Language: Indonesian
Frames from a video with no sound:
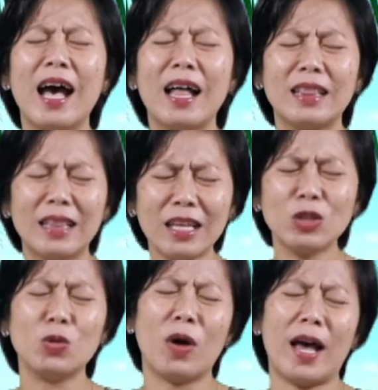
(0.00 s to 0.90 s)
hati
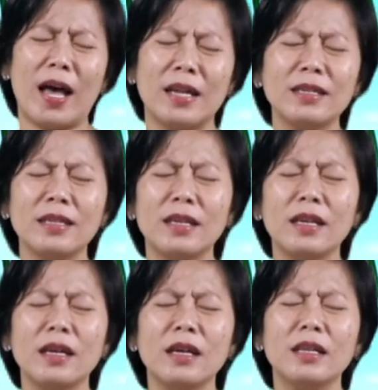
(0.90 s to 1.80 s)
Tuhan
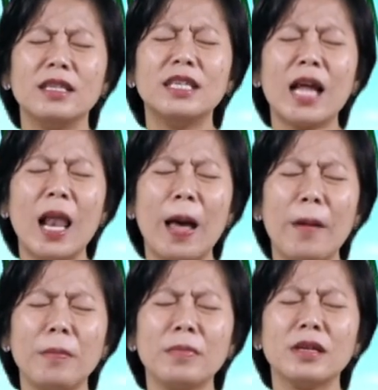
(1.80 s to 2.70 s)
di
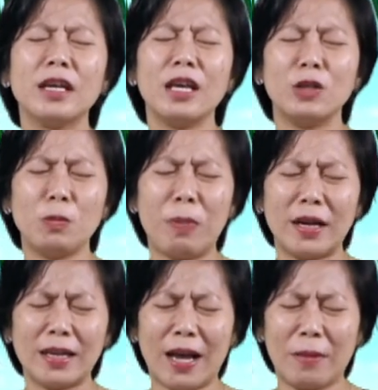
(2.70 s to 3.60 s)
dalam
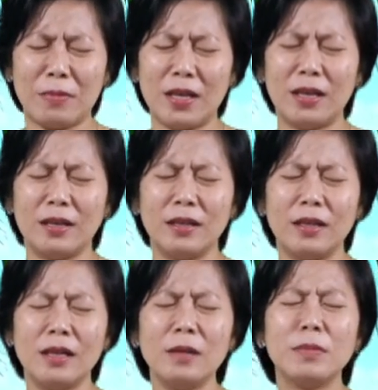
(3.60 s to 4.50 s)
kehidupan kami.
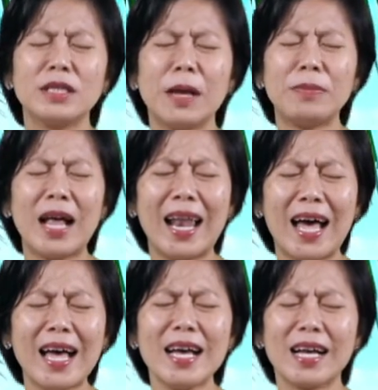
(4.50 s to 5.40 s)

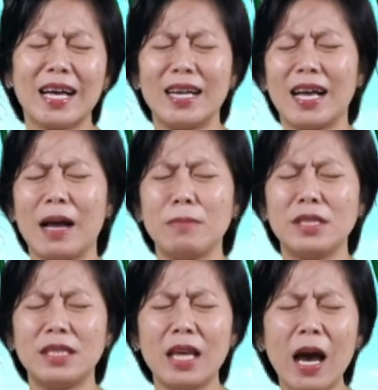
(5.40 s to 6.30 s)
Bersabdalah karena kami
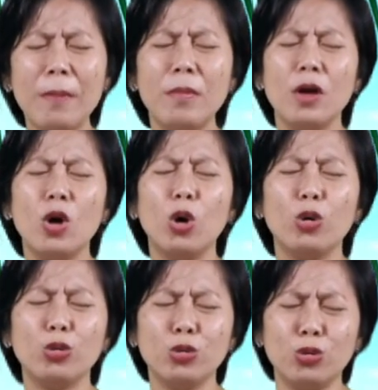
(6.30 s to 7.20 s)
siap
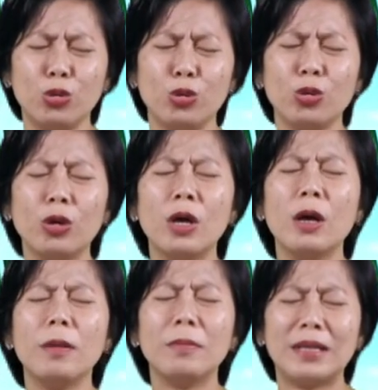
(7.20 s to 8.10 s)
untuk
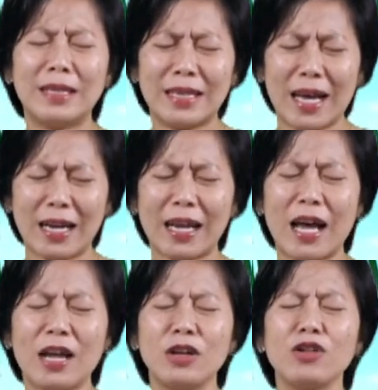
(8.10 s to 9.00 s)

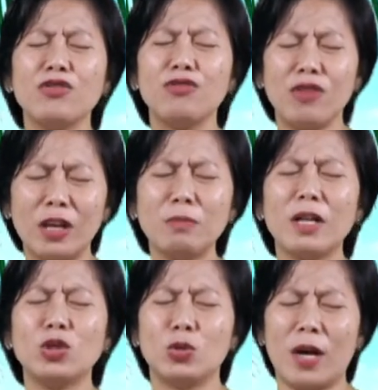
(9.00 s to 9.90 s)
mendengarkan
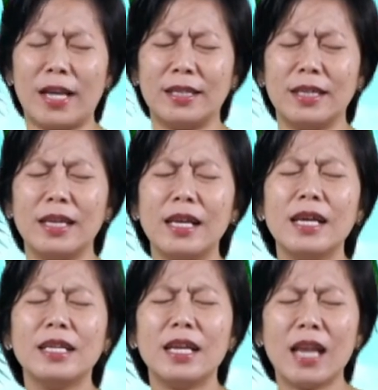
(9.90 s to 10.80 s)
firman Tuhan.
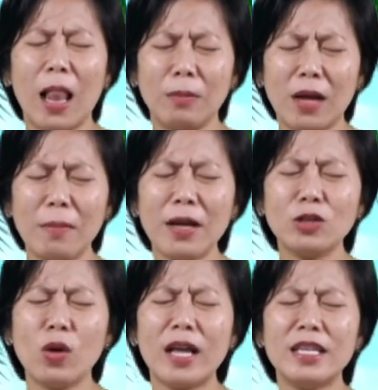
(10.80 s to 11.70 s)
Di dalam nama
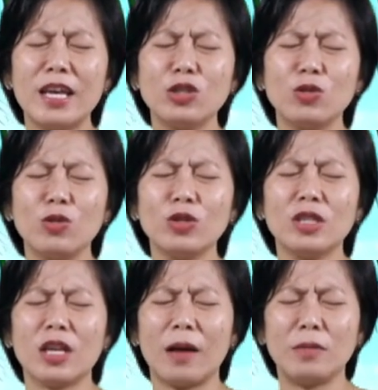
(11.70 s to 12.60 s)
Tuhan
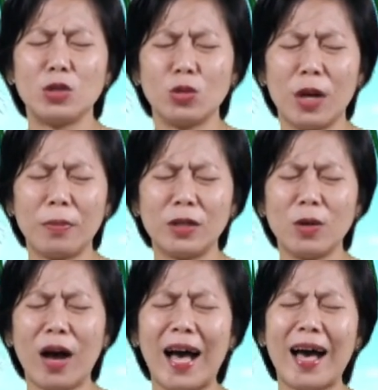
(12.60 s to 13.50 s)
Yesus kami sudah
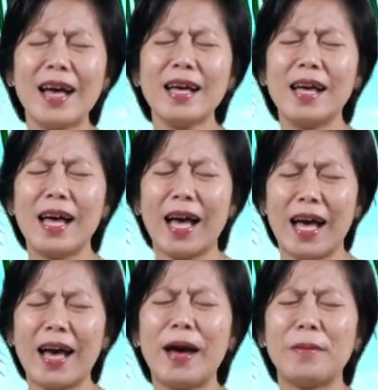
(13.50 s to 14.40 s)
berdoa.
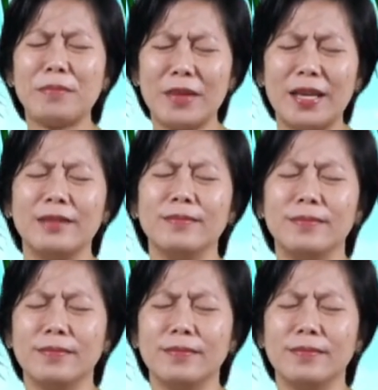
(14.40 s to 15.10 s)
Amin.